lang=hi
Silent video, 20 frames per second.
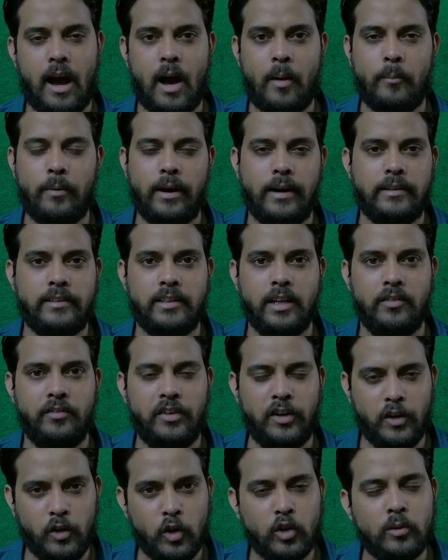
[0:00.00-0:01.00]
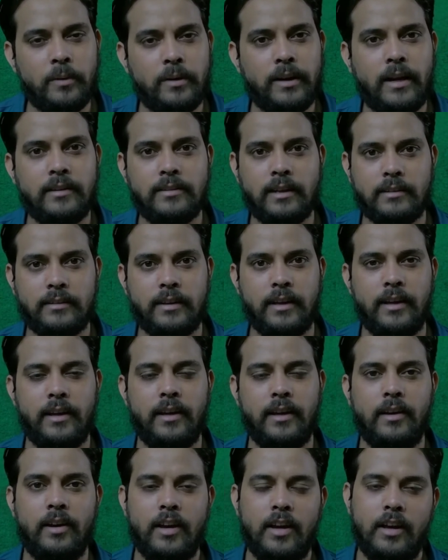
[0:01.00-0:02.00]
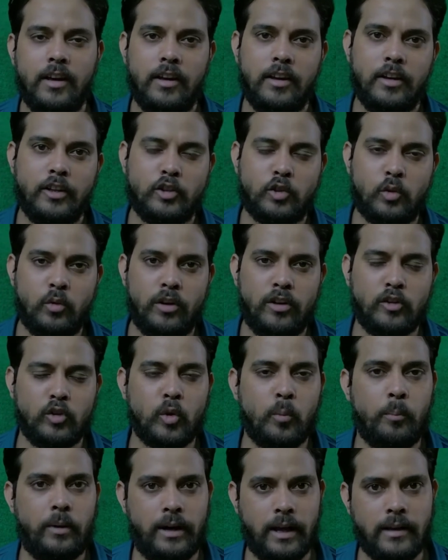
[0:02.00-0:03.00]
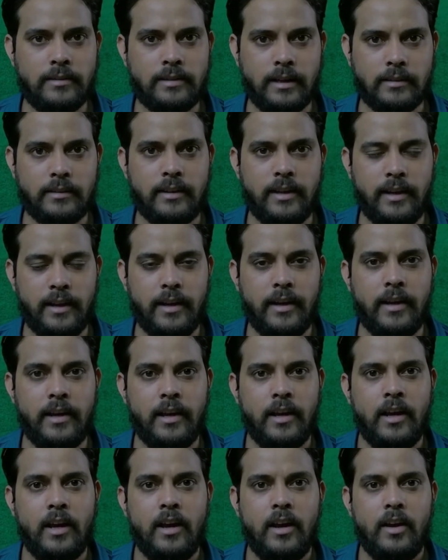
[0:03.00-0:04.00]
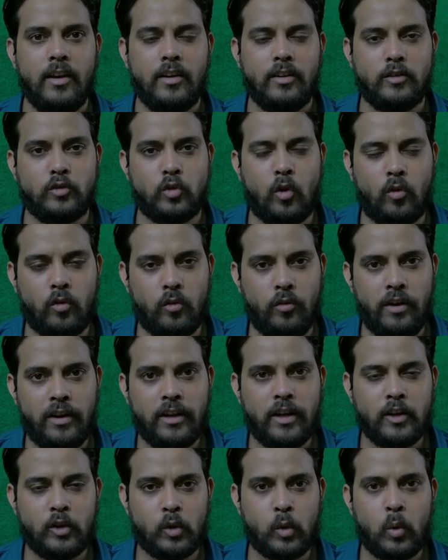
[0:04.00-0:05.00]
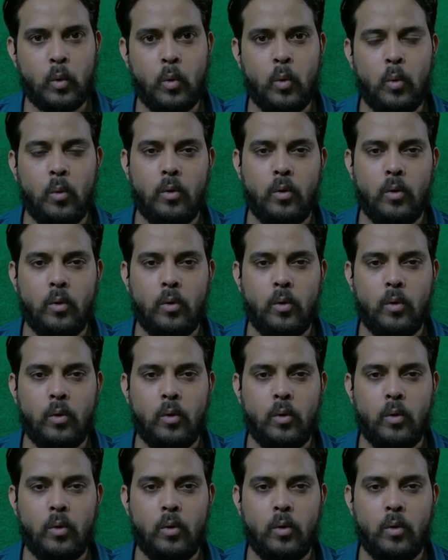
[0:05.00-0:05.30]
आप अच्छे वीडियोज बना सकते हैं स्टूडेंट्स को पढ़ा सकते हैं सॉफ्टवेयर के थ्रू